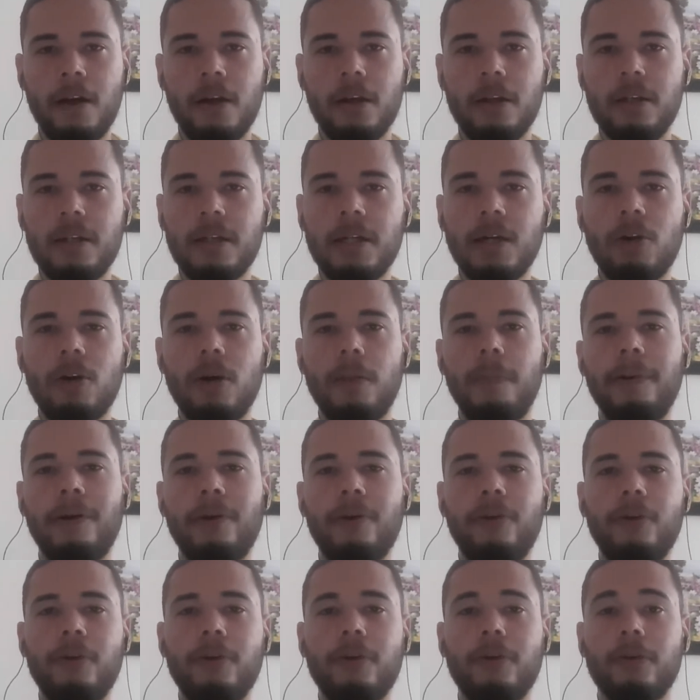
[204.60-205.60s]
E na Copa
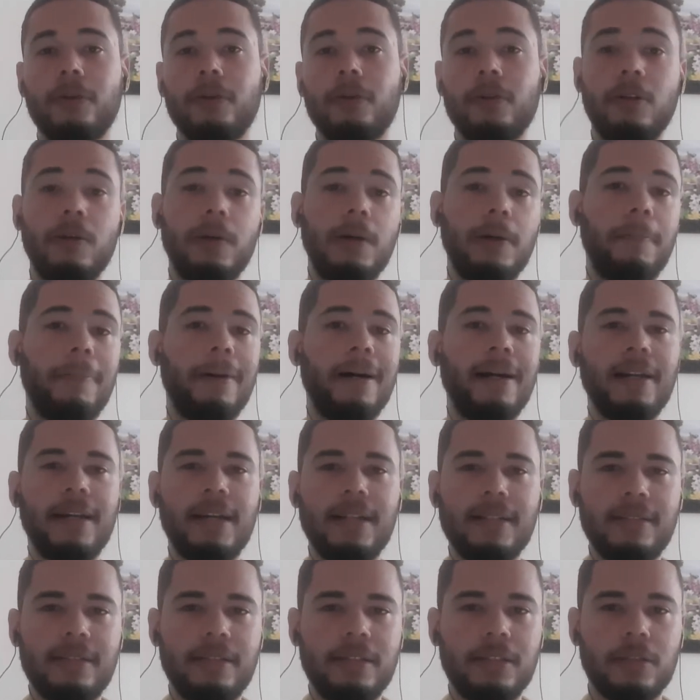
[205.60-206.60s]
Ouro não
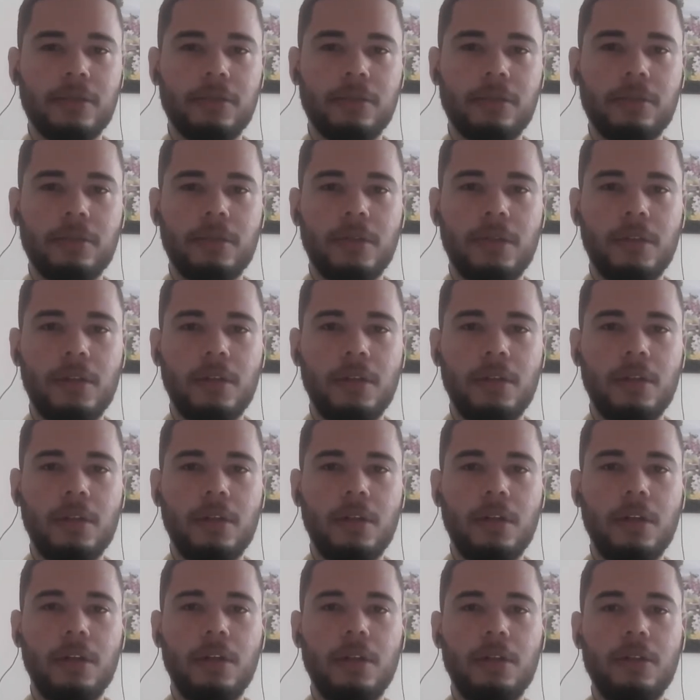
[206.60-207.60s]
aparece isso.
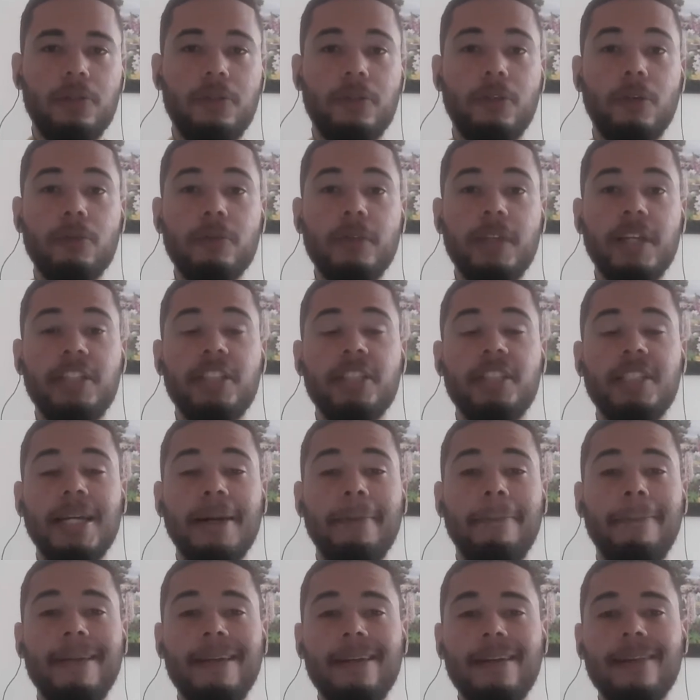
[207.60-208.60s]
Então deixa de
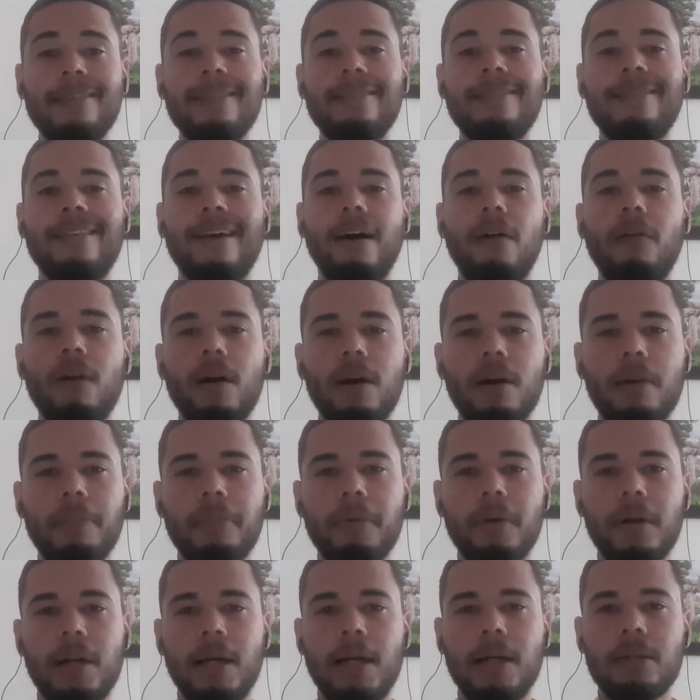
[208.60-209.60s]
abrilhantar o
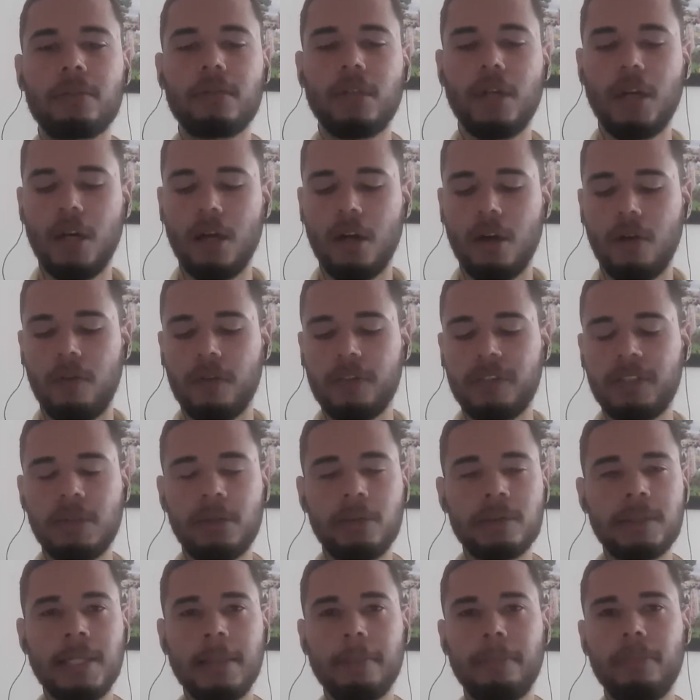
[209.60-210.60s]
campeonato. Você
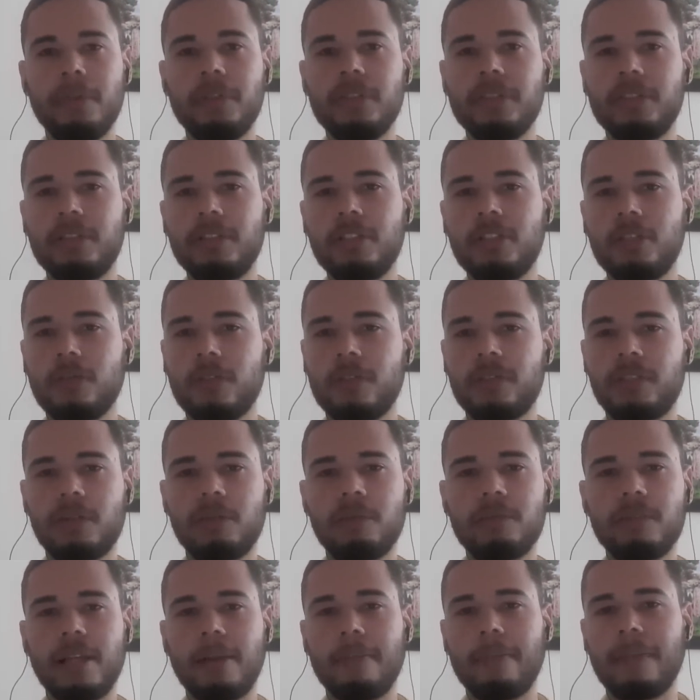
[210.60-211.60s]
não tem Pulisic, você
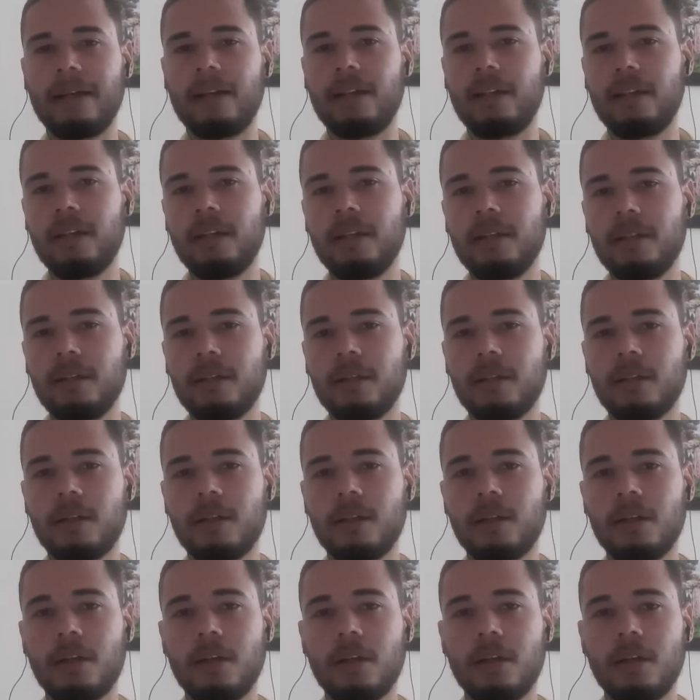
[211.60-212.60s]
não tem McKean,
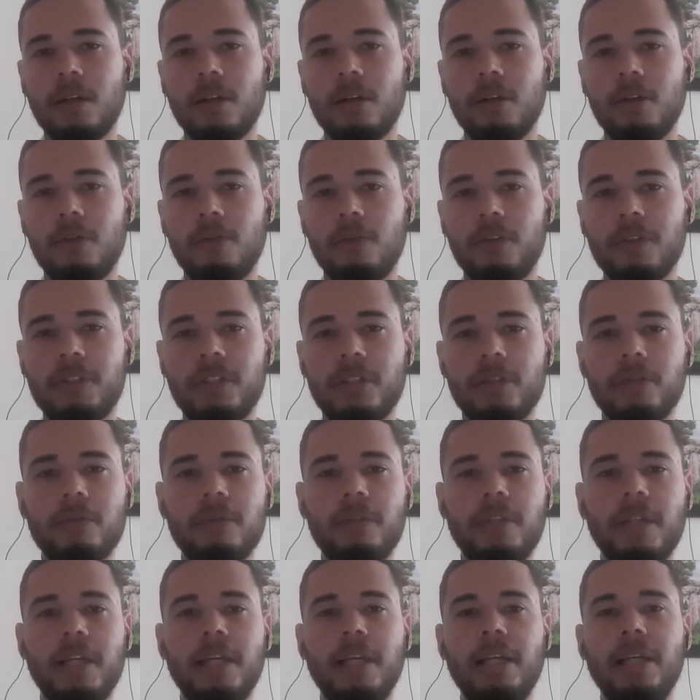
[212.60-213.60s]
você não
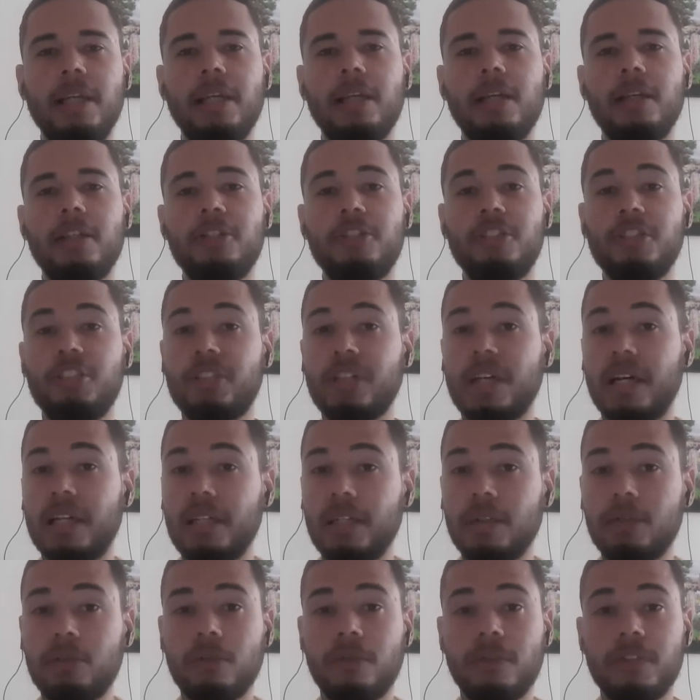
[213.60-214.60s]
tem
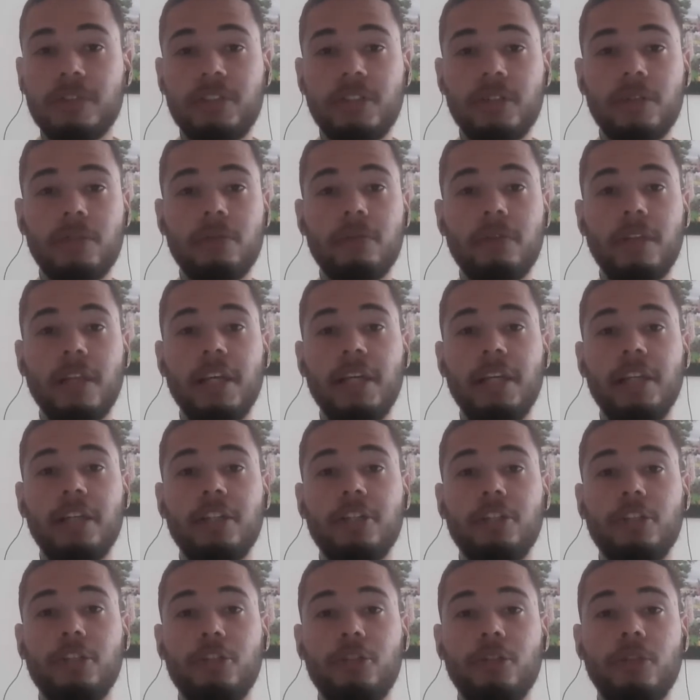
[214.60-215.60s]
Titiarito, você não
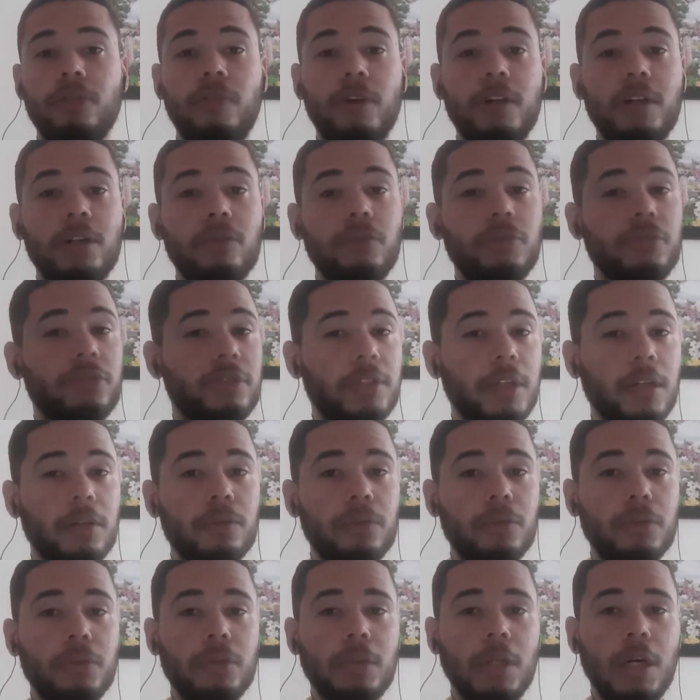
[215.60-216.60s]
tem Giovanni dos
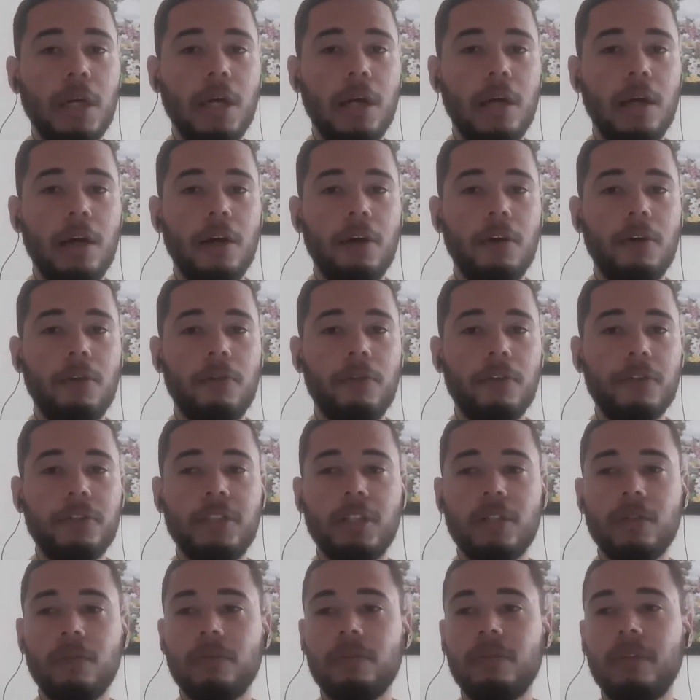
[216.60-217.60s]
Santos,
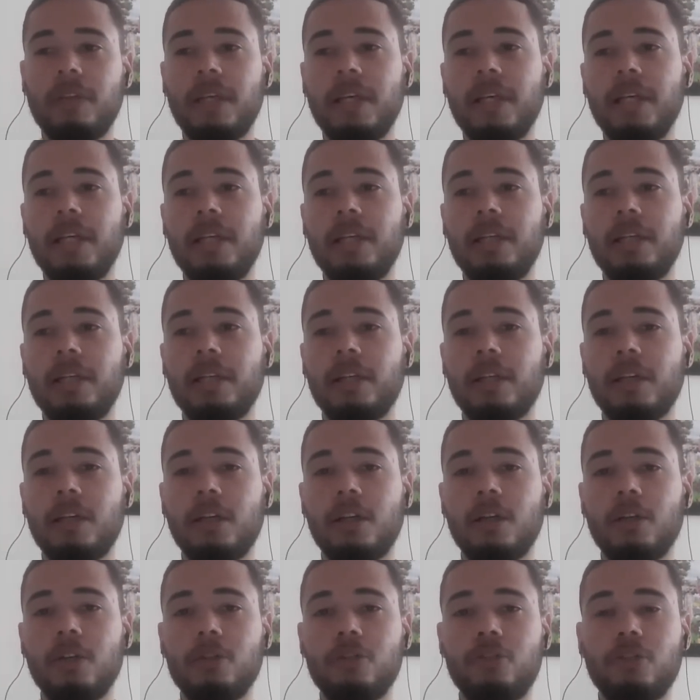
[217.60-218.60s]
você não tem
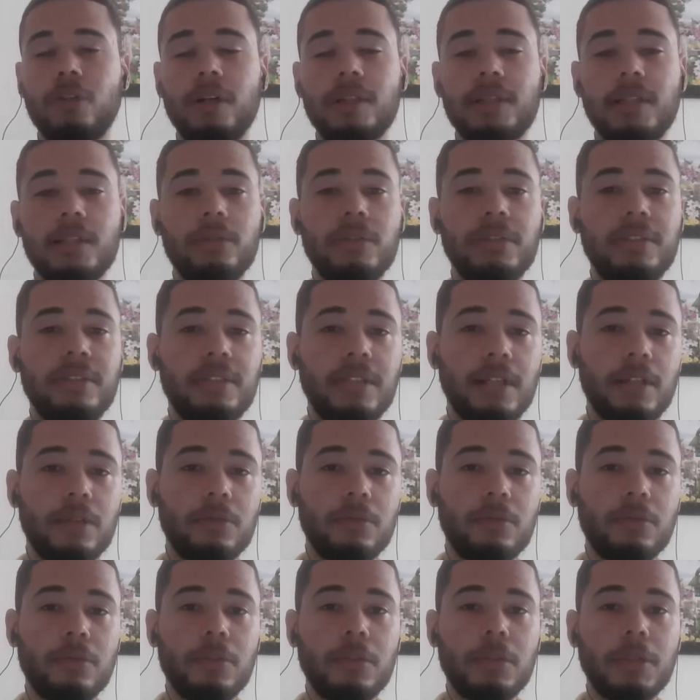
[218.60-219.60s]
Jonathan dos
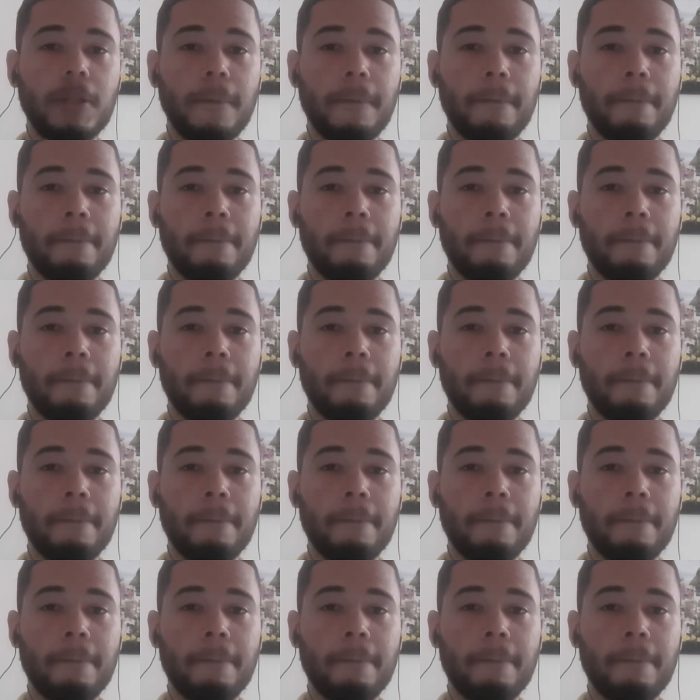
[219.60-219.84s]
Santos,